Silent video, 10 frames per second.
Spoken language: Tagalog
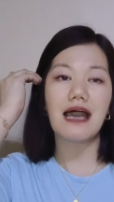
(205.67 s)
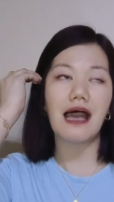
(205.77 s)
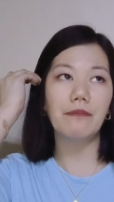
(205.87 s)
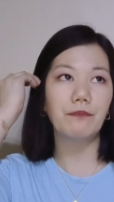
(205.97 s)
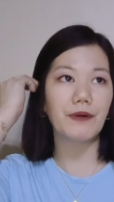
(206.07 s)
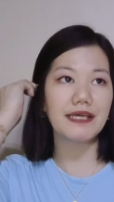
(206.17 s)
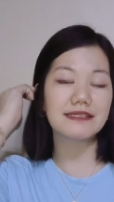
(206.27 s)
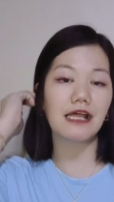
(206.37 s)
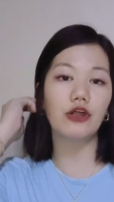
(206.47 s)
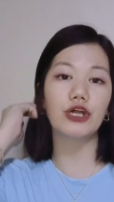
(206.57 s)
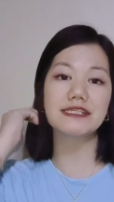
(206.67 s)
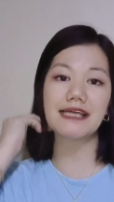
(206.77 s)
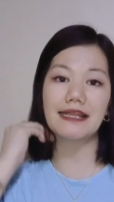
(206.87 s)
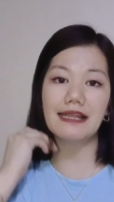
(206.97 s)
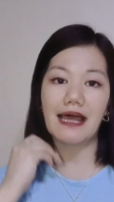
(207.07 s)
appraisal or
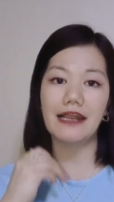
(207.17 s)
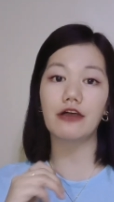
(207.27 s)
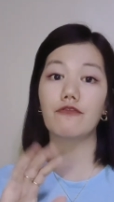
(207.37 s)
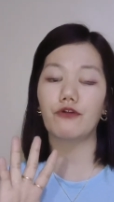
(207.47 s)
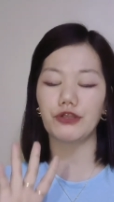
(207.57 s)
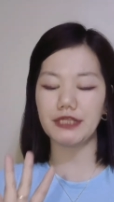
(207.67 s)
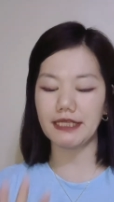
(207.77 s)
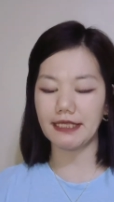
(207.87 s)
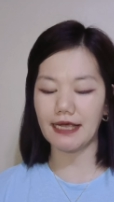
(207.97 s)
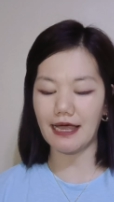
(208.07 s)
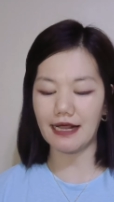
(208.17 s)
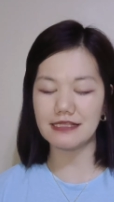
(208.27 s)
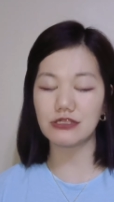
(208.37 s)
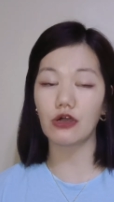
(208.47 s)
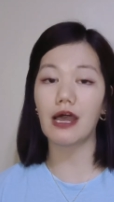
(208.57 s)
sanla ng 14
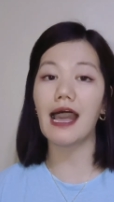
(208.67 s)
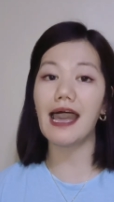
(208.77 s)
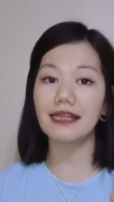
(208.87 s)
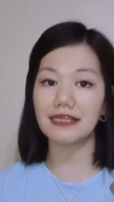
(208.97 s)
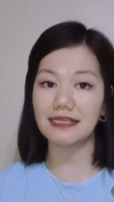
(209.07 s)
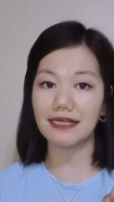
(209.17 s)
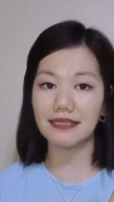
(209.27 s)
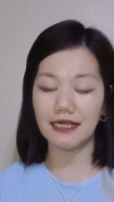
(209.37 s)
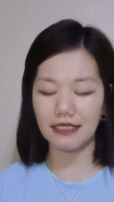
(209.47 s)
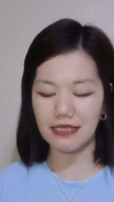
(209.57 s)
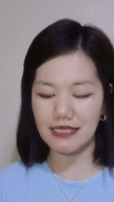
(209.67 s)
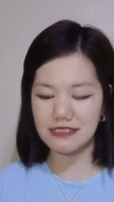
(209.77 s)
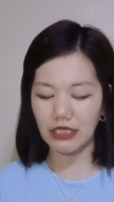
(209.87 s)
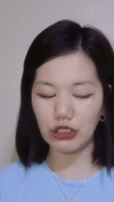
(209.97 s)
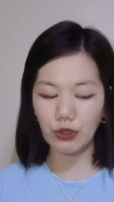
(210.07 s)
carats. At idagdag kita
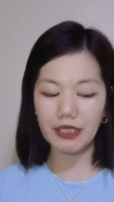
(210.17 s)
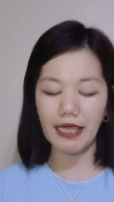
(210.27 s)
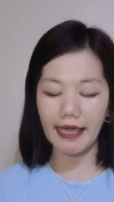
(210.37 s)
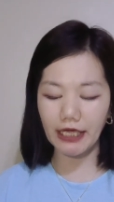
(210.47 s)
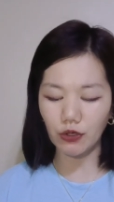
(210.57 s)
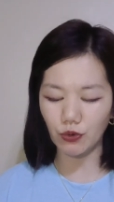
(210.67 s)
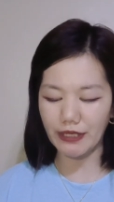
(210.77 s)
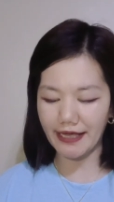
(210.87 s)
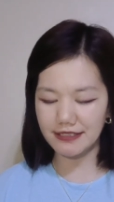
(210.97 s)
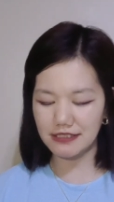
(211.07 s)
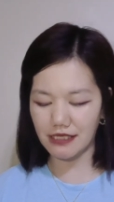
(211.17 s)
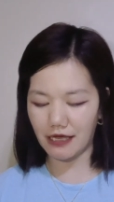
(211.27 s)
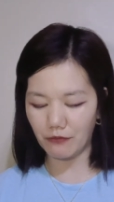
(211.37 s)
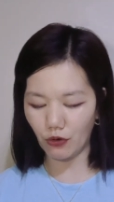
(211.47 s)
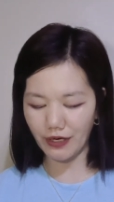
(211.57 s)
sa Q&A ko next
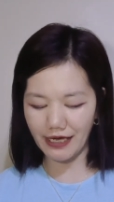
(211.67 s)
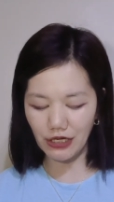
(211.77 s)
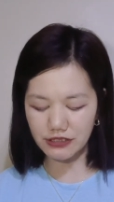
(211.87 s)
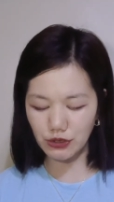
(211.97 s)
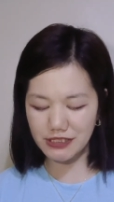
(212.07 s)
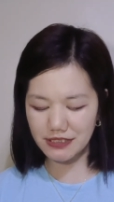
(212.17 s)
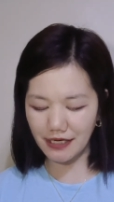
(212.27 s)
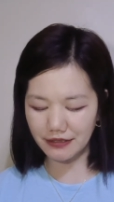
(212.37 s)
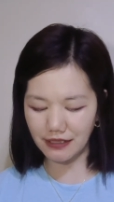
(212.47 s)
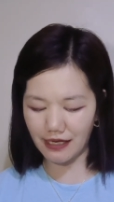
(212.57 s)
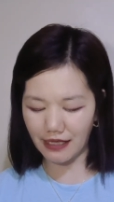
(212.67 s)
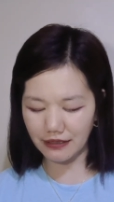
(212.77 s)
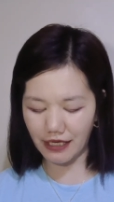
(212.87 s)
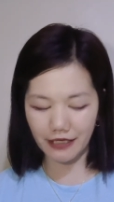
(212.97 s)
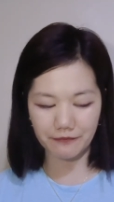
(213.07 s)
time. Okay? So, start na
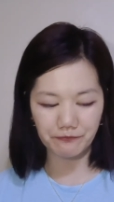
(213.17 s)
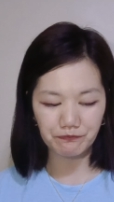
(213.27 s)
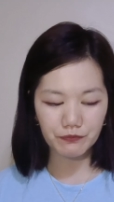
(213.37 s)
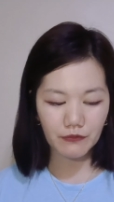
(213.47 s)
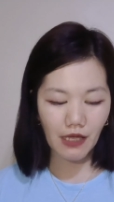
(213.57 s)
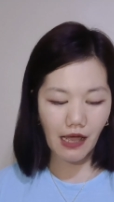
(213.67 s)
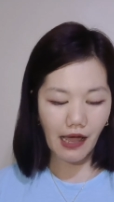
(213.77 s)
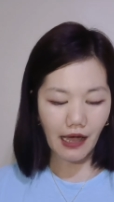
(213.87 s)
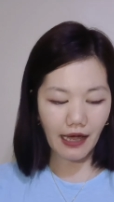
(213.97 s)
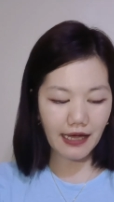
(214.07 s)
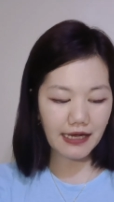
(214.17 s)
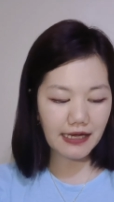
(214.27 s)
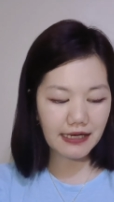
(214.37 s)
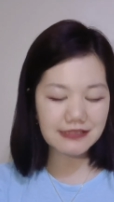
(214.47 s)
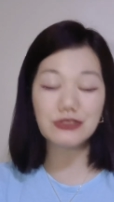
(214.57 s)
natin.
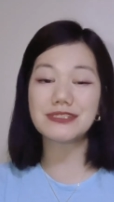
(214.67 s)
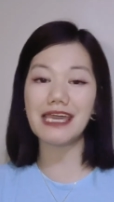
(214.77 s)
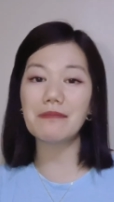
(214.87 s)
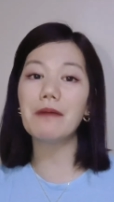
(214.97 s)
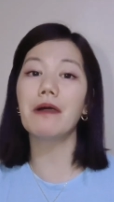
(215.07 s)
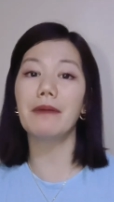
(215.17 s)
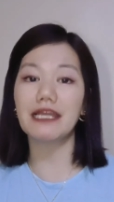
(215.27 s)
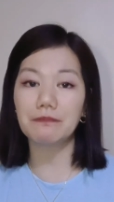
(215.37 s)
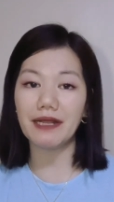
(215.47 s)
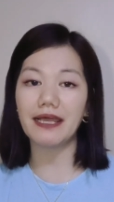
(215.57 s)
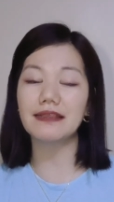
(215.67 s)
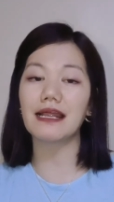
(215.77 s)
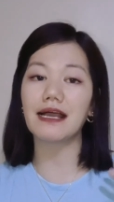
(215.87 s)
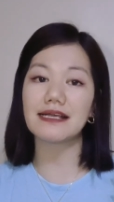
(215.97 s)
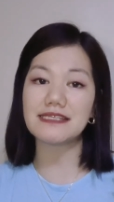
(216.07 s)
Uh, so same, ang ah, mabait pa rin
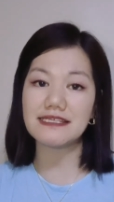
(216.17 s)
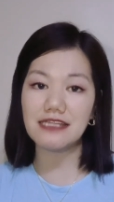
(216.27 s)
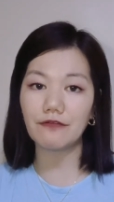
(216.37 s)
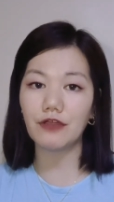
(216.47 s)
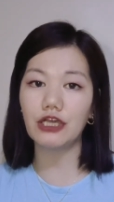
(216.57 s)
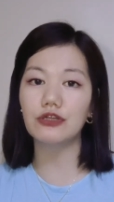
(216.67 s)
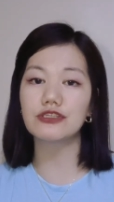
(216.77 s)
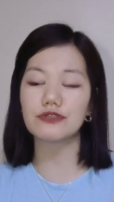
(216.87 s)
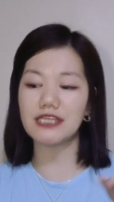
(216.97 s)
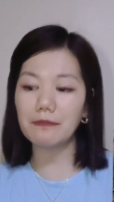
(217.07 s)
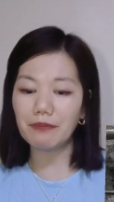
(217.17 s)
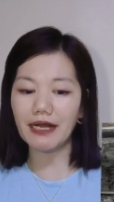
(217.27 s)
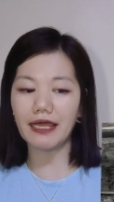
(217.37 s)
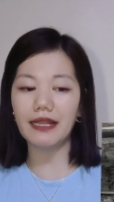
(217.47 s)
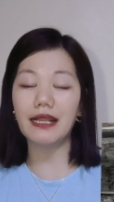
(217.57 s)
talaga si staff na yon. So same
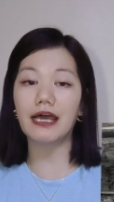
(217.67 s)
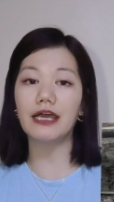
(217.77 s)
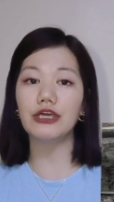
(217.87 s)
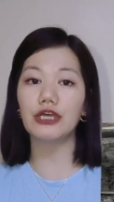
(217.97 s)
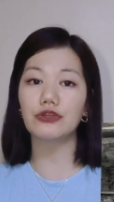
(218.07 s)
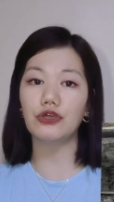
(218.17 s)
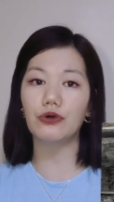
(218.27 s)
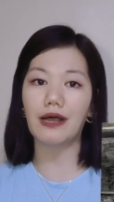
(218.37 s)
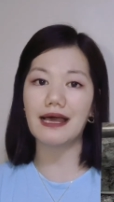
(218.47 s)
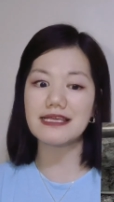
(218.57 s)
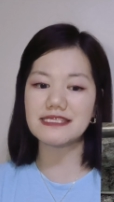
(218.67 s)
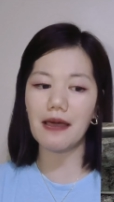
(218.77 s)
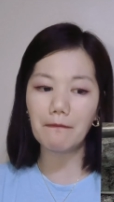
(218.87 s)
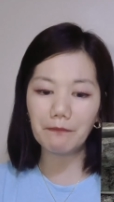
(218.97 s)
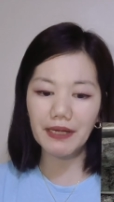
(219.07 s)
pa rin na ito yung uh,
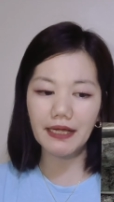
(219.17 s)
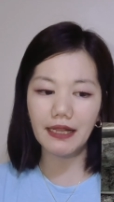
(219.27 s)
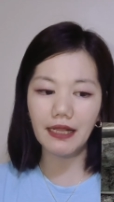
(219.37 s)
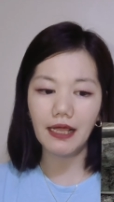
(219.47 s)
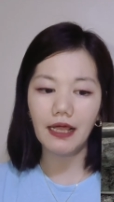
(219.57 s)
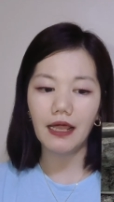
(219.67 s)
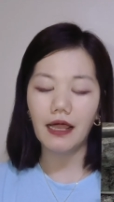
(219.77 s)
sample